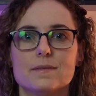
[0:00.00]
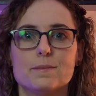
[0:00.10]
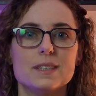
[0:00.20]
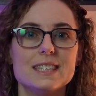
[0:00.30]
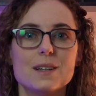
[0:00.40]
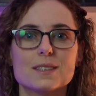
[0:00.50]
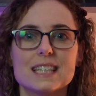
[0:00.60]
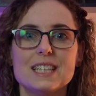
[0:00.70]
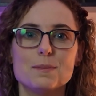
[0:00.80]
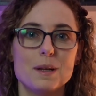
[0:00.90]
Petit
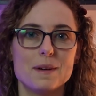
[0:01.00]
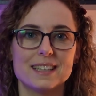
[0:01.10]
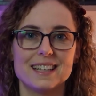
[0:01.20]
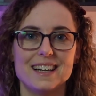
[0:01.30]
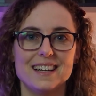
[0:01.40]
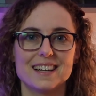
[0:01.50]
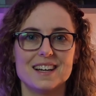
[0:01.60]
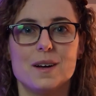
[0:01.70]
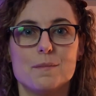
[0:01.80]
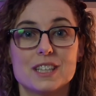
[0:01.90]
conseil supplémentaire,
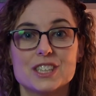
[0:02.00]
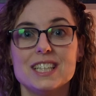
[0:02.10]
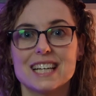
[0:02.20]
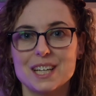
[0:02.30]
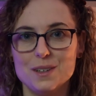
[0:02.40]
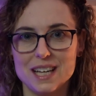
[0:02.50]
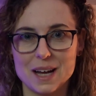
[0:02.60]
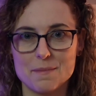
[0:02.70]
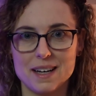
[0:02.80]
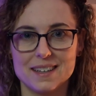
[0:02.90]
mangez
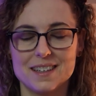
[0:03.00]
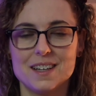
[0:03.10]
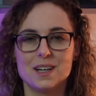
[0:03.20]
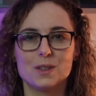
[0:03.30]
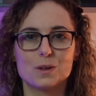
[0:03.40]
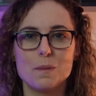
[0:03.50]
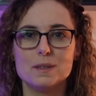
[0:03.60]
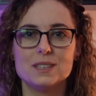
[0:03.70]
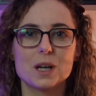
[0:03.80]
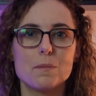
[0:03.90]
régulièrement. Trois
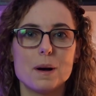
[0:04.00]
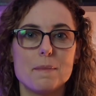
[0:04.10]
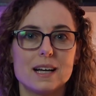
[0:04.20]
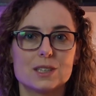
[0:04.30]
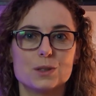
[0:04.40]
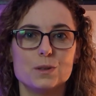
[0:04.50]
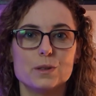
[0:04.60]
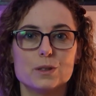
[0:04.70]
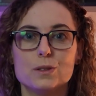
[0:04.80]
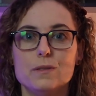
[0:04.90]
petits repas par
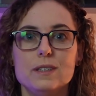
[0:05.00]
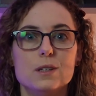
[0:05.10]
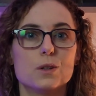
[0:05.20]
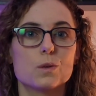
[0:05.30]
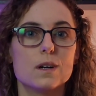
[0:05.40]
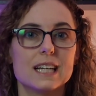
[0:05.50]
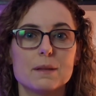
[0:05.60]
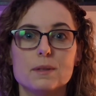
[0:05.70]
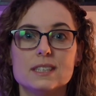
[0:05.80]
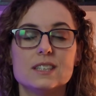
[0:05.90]
jour suivis de ou
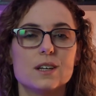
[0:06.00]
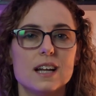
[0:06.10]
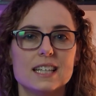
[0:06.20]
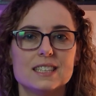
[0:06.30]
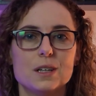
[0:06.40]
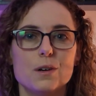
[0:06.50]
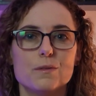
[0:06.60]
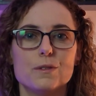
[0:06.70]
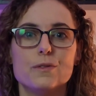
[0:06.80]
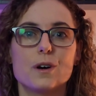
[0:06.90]
quatre petites collations
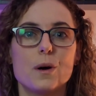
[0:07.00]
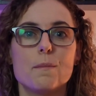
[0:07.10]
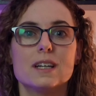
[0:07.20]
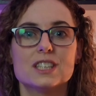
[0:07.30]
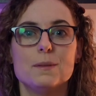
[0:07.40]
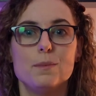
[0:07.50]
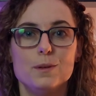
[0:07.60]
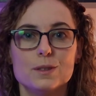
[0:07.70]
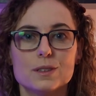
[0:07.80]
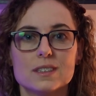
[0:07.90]
vous feront manger
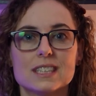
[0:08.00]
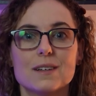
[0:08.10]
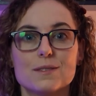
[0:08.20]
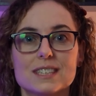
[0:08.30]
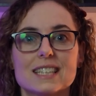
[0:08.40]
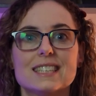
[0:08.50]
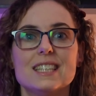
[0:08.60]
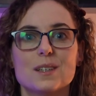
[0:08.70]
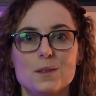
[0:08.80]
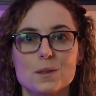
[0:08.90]
plus sans vous
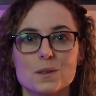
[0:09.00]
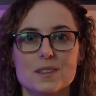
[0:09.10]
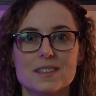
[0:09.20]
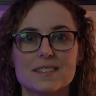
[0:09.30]
sentir lourde.